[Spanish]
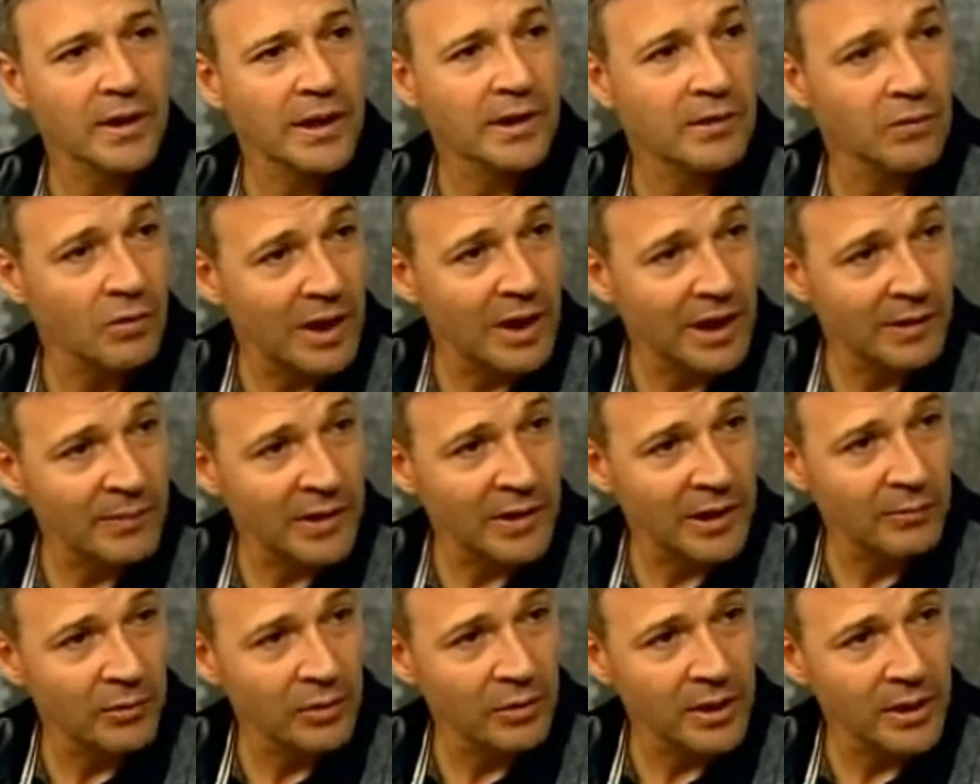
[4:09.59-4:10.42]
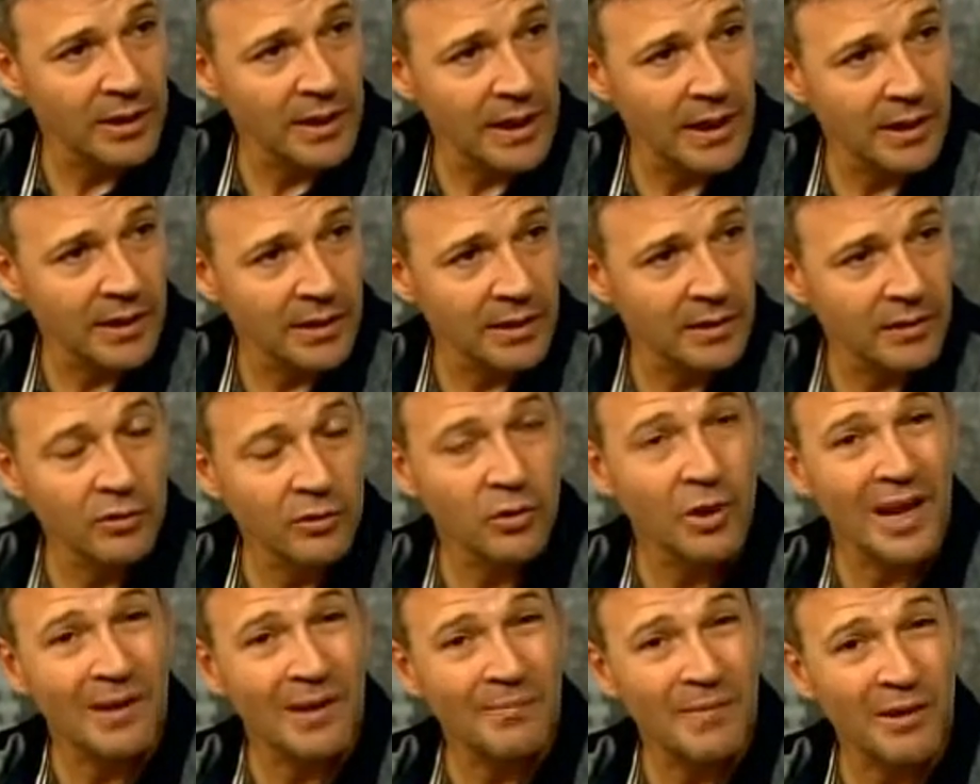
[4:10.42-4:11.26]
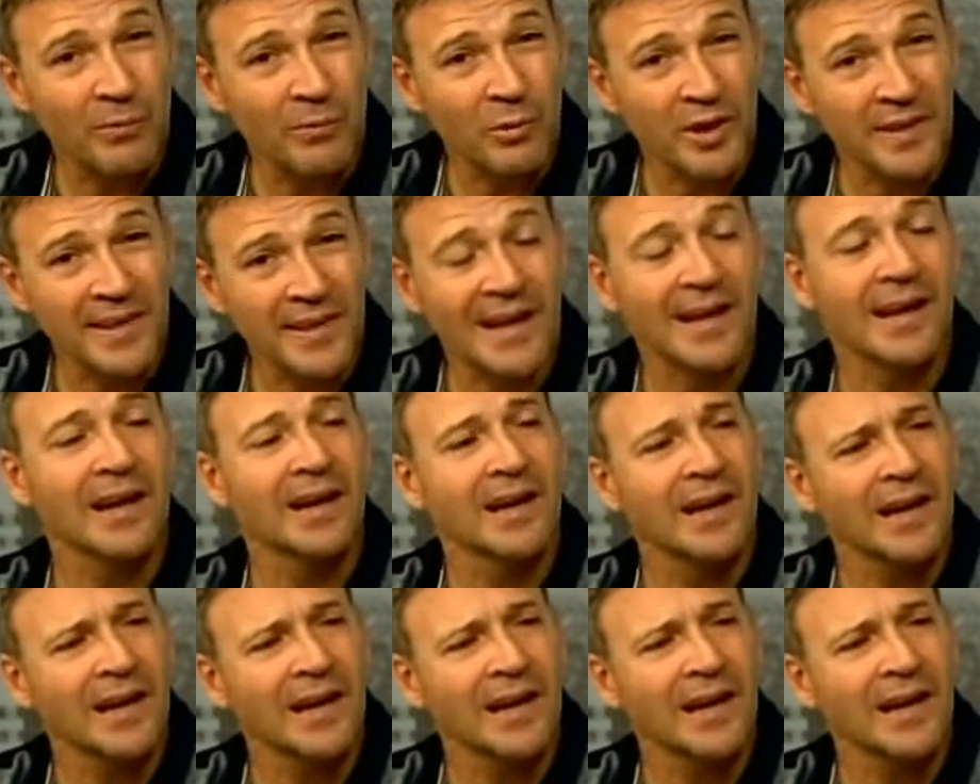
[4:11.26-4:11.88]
que son las más bonitas, no las más bonitas,